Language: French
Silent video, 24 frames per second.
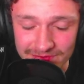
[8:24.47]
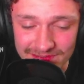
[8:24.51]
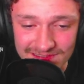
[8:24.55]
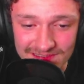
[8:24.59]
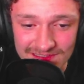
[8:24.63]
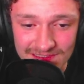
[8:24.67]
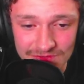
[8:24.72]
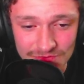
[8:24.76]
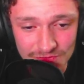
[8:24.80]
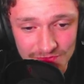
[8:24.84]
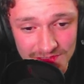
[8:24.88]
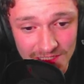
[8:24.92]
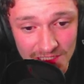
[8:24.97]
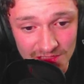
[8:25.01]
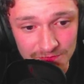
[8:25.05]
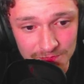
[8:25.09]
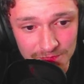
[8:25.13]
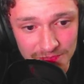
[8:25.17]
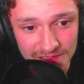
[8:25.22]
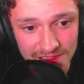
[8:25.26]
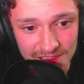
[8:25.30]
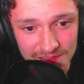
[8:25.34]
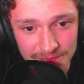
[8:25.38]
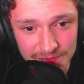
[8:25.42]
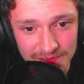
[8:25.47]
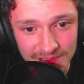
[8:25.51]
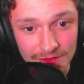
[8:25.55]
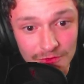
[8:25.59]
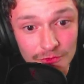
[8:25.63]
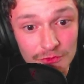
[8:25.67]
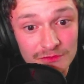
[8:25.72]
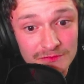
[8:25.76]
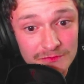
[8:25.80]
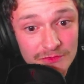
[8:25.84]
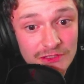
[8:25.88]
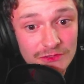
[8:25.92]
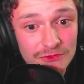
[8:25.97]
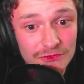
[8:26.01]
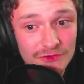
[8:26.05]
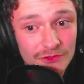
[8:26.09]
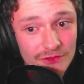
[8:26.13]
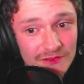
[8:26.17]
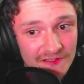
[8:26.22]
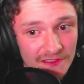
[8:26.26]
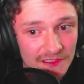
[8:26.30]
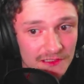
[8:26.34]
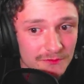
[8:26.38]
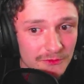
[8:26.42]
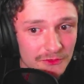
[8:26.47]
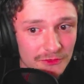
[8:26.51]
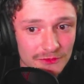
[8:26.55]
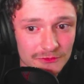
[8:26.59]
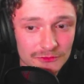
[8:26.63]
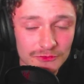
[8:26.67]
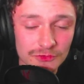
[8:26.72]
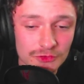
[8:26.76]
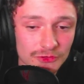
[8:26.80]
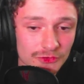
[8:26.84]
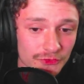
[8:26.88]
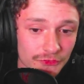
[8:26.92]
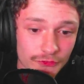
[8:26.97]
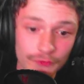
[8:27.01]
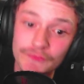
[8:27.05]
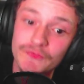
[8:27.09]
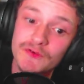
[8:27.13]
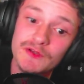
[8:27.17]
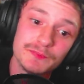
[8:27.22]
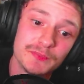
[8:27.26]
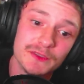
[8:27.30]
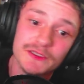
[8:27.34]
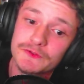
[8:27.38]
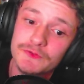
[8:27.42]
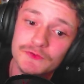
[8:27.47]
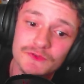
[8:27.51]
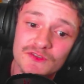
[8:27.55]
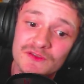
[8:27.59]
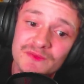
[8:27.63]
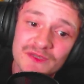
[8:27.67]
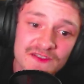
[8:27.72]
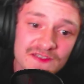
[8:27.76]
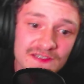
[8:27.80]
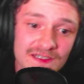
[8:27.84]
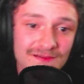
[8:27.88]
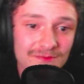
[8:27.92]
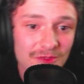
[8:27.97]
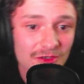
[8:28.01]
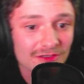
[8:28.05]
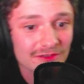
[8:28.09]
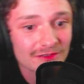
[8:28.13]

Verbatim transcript: si tu gagnes pas après une minute au timer, le jeu te fait perdre automatiquement.